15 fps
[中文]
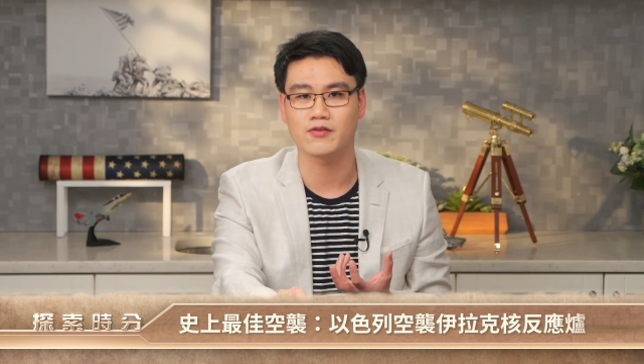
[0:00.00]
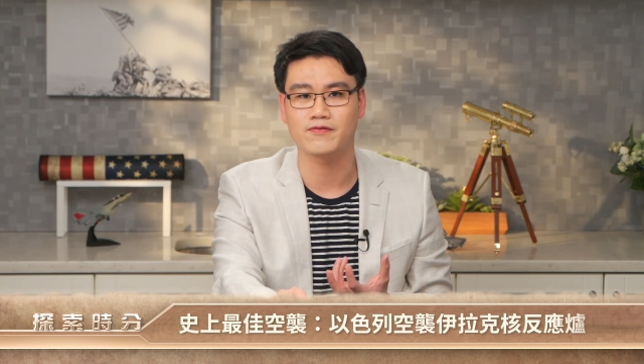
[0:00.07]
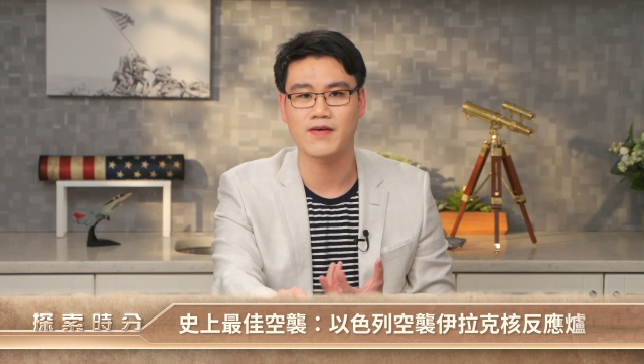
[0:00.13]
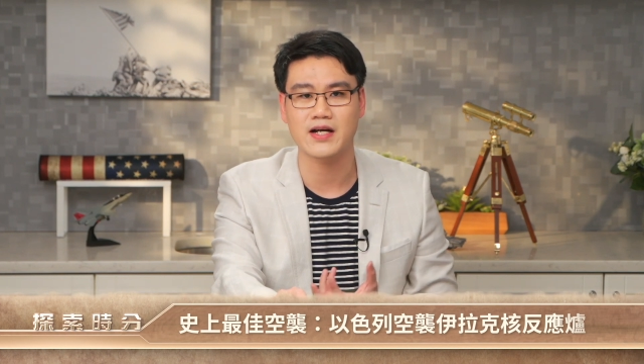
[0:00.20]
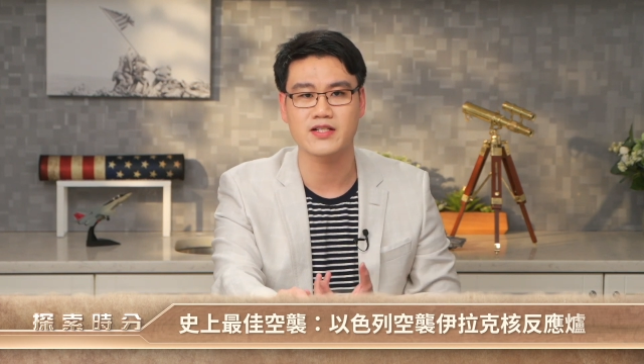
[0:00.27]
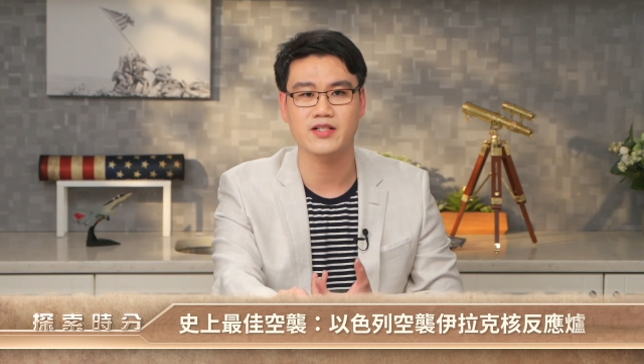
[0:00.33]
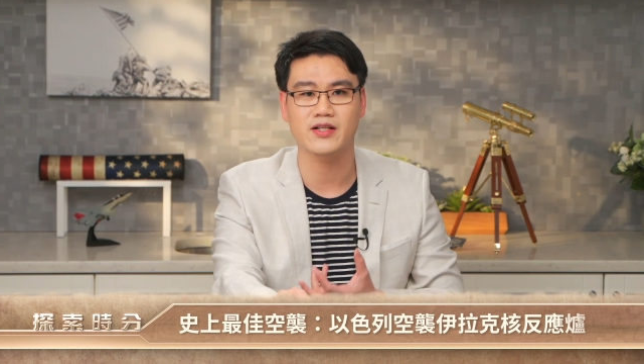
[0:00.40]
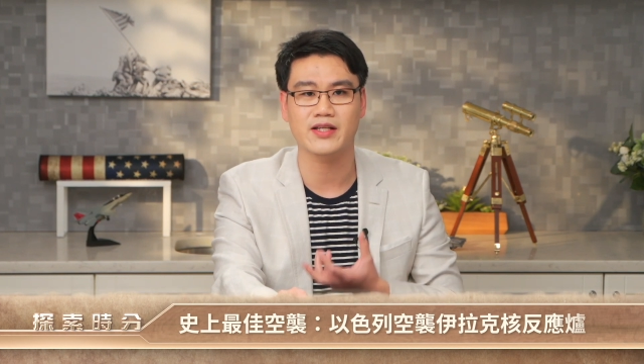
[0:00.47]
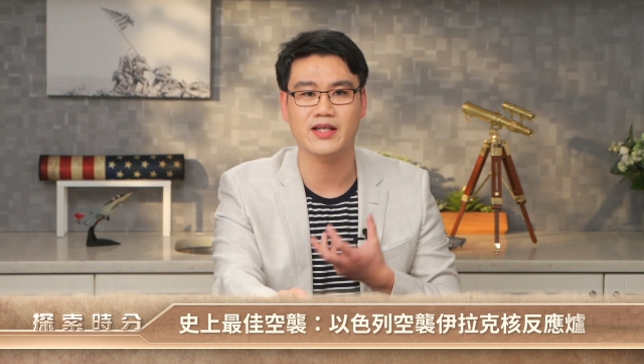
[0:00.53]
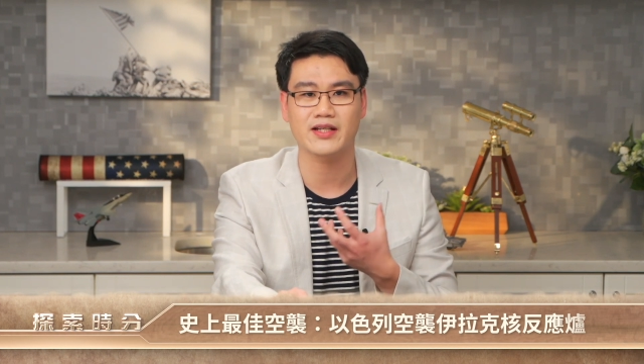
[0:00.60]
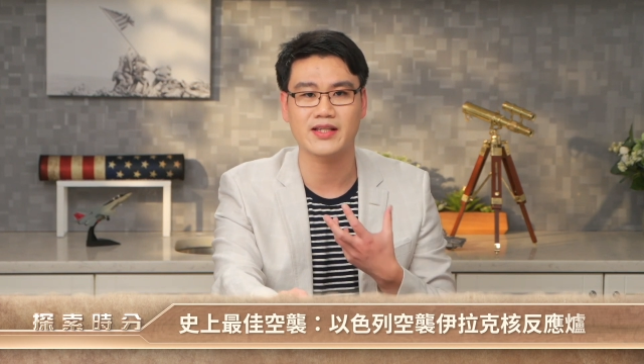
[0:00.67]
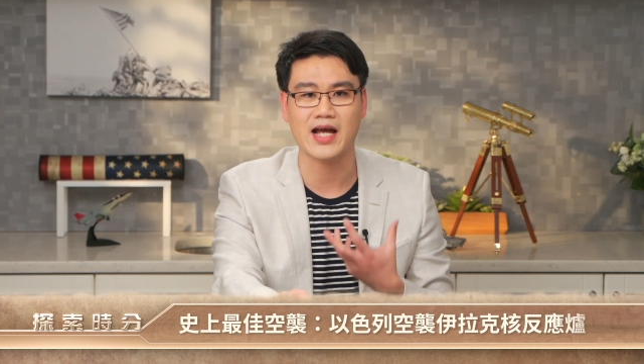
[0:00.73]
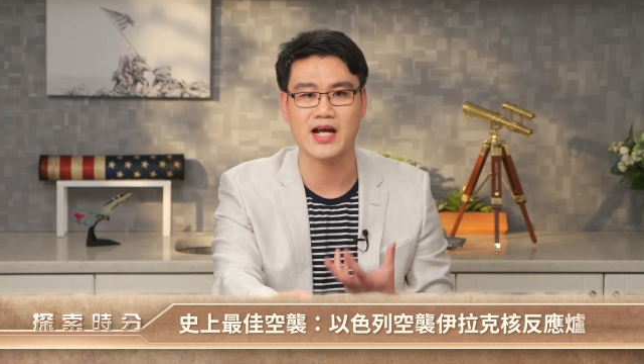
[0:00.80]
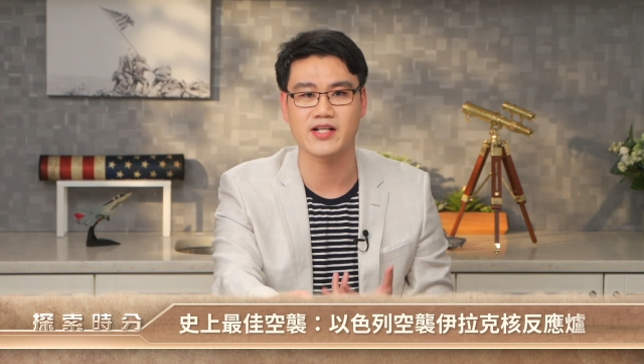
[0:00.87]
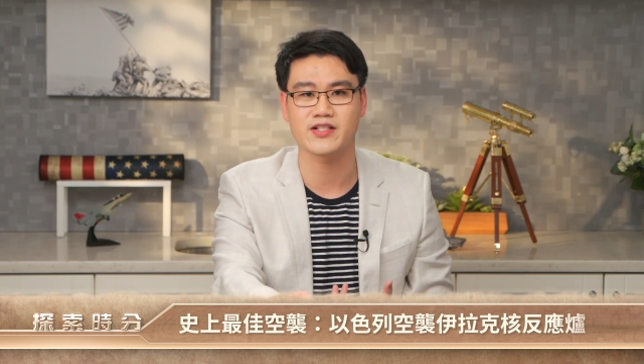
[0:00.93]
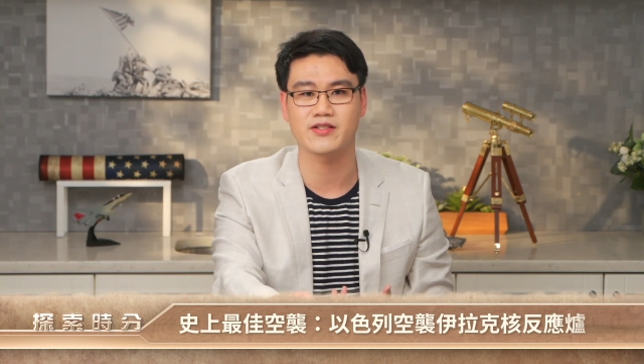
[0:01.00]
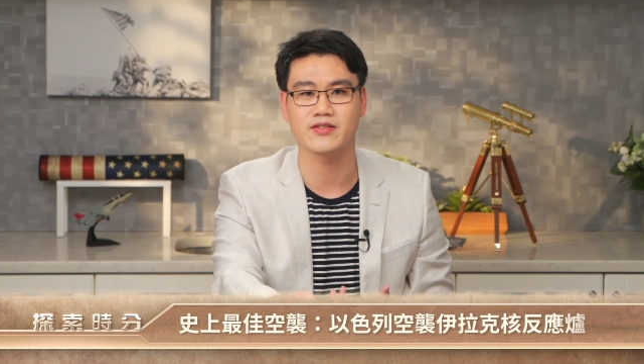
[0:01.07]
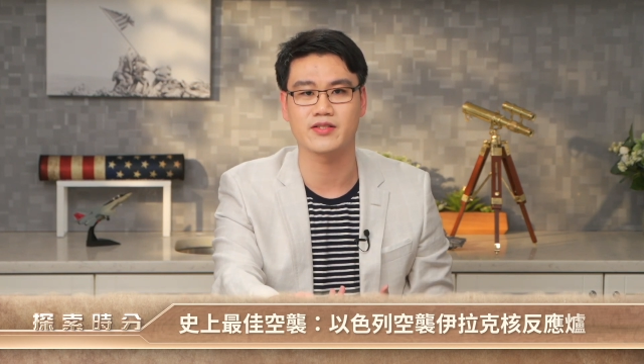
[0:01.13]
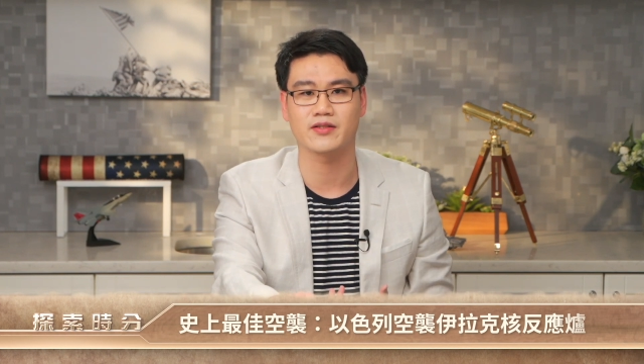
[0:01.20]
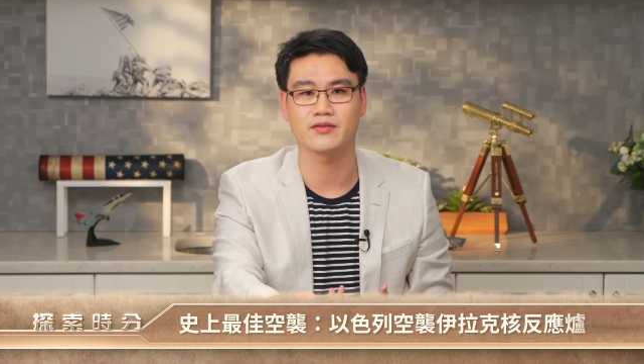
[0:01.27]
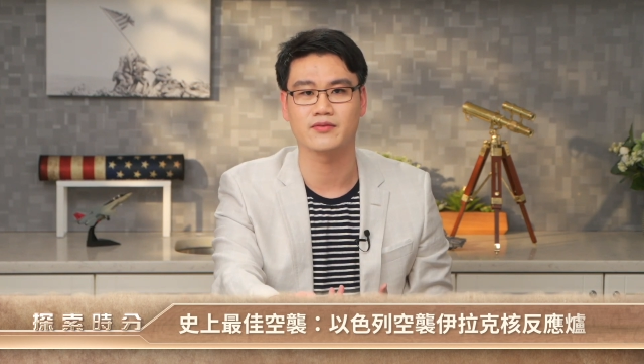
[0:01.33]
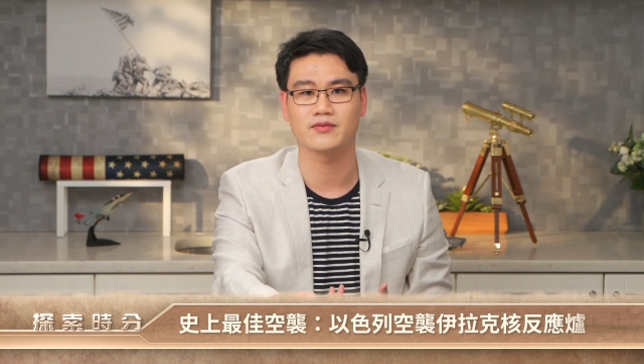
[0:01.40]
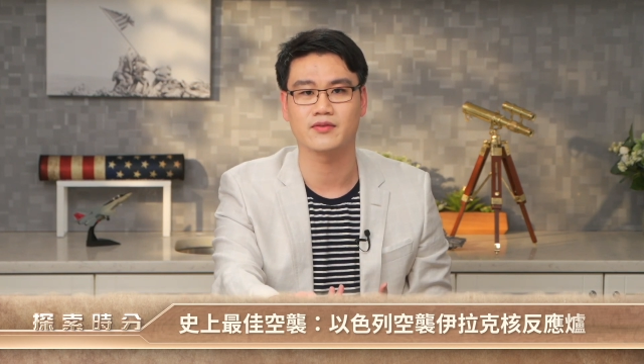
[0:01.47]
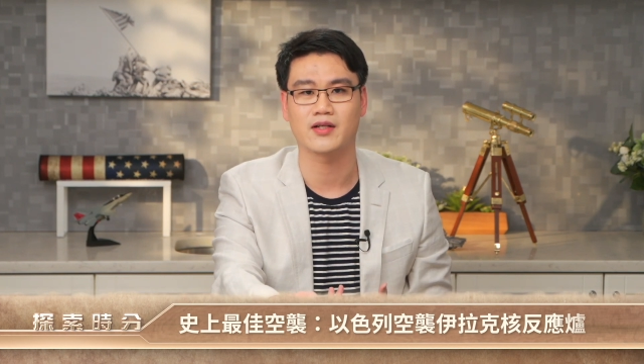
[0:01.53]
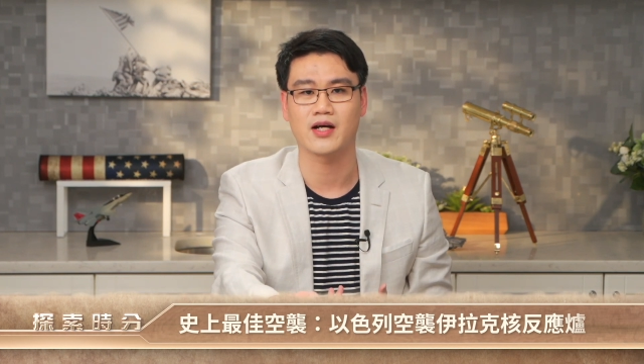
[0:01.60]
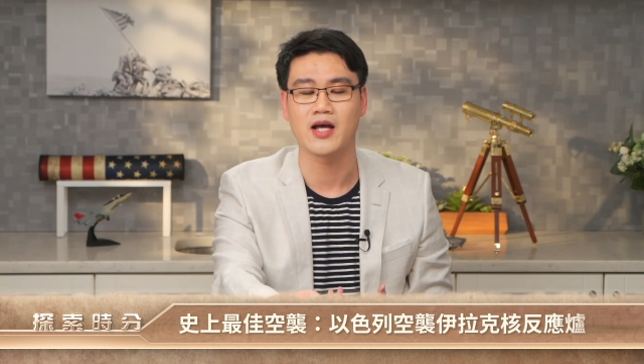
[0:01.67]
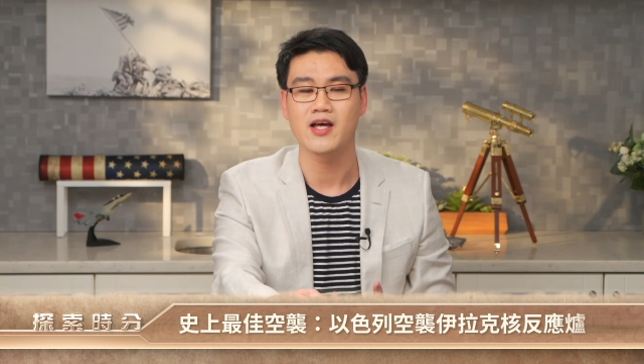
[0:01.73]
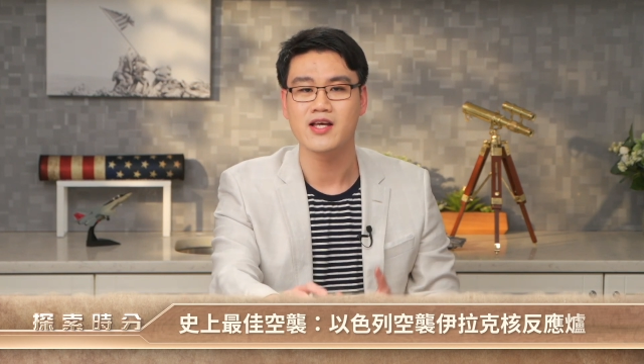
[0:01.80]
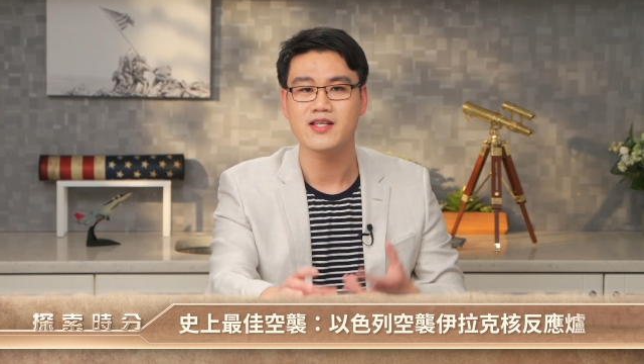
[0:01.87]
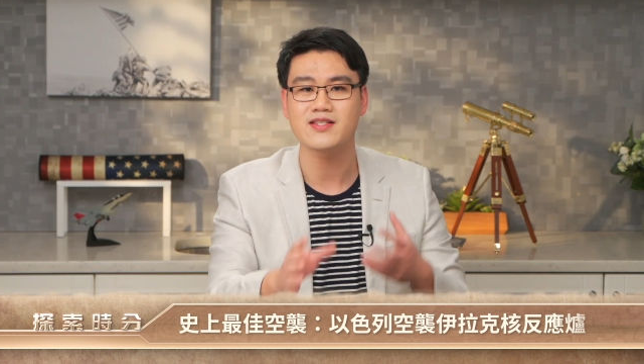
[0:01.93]
发生了一个大事情：
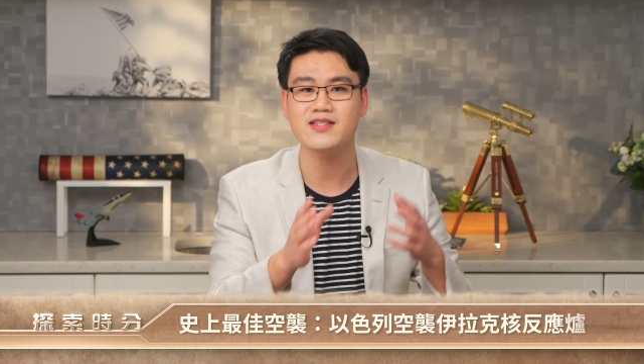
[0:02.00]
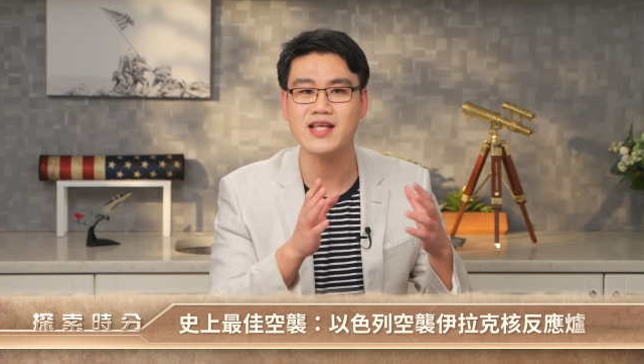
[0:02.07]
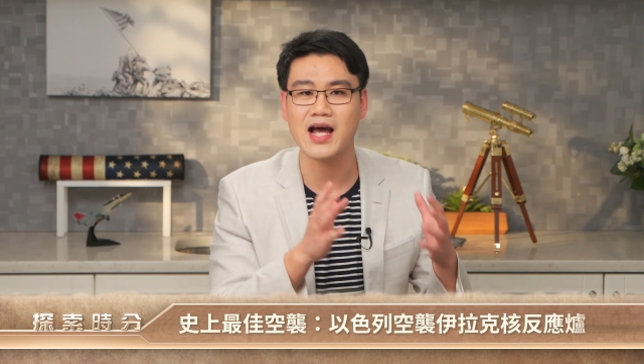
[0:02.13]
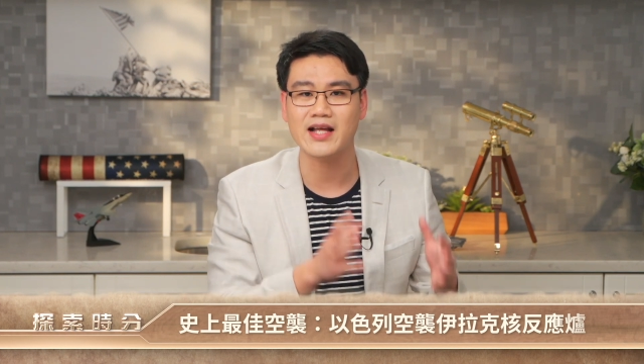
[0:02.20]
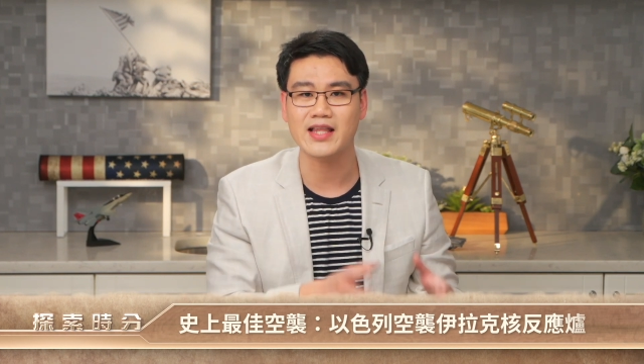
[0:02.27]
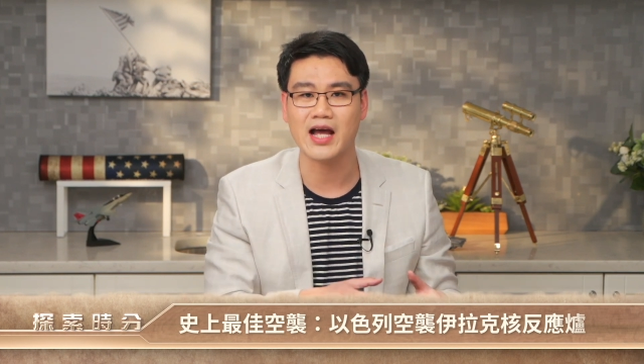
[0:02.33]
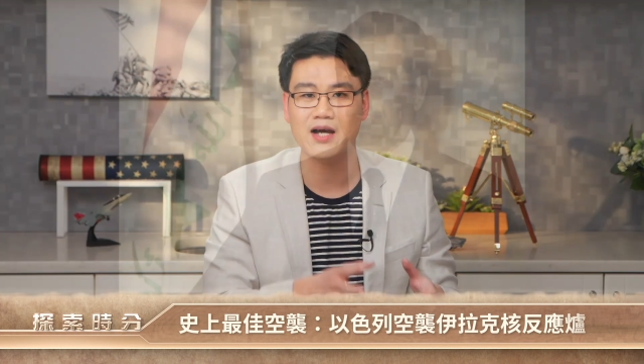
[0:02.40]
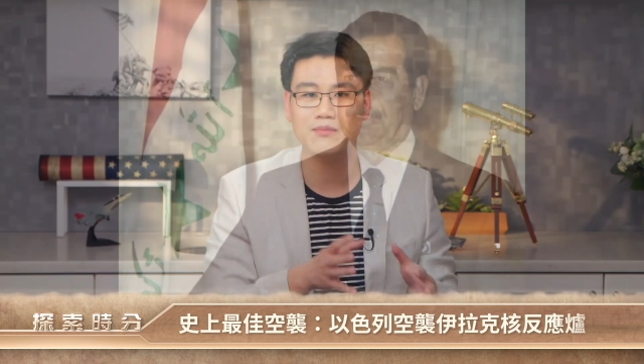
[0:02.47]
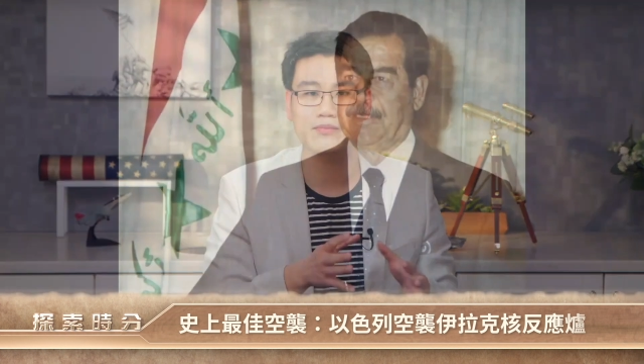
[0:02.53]
萨达